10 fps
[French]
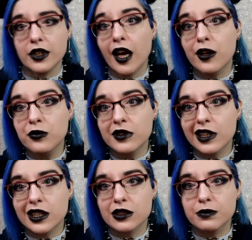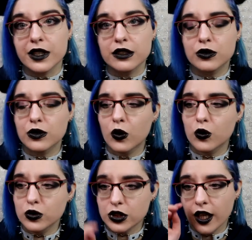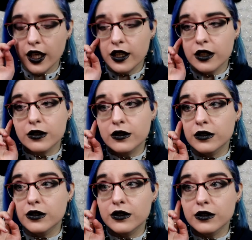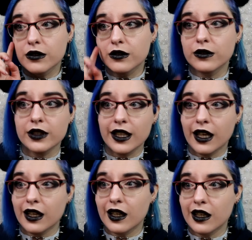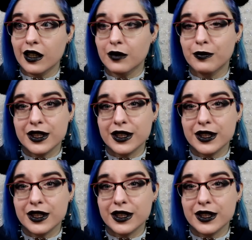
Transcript: Il y a une tache de peinture rouge de... Il y a...